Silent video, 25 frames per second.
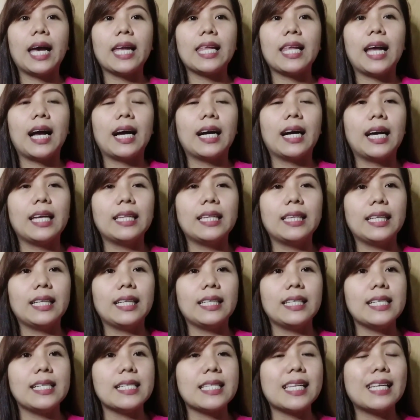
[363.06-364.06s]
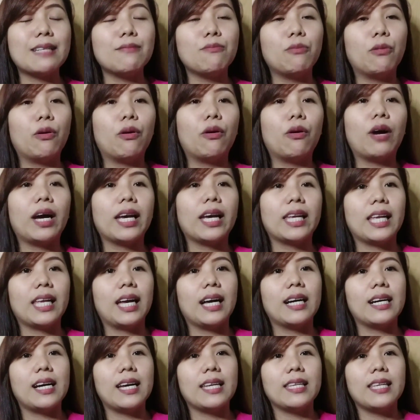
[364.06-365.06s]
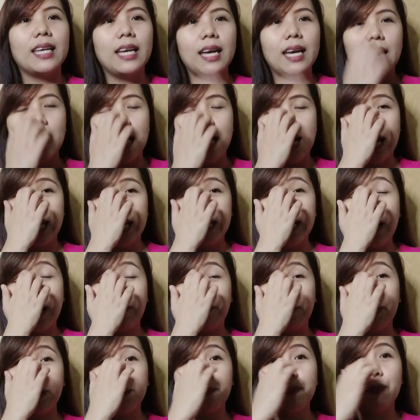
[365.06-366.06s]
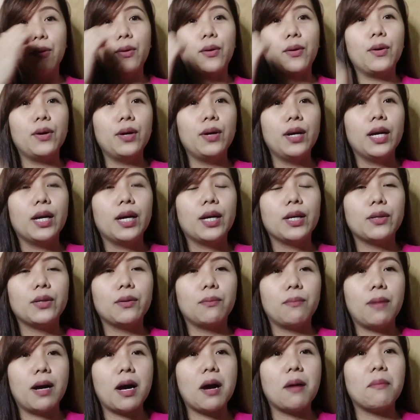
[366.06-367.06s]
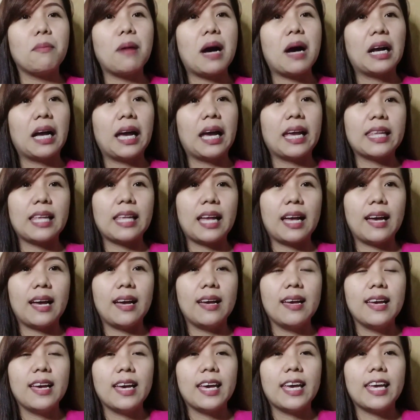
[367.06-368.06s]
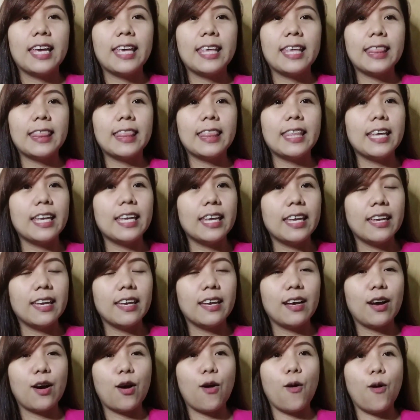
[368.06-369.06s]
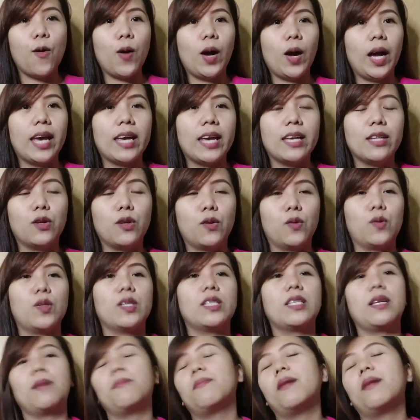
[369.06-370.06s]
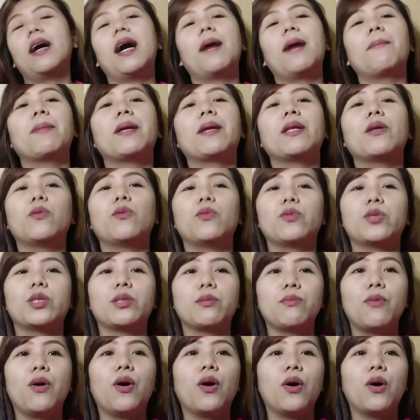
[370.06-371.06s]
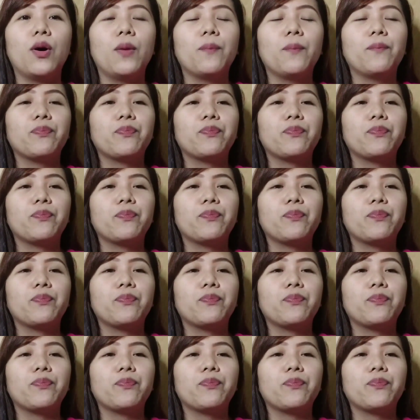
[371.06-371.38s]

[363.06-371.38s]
kailangan linisan mo, kailangan hanapin mo yung mga bagay na hindi okay doon sa mga pinost mo.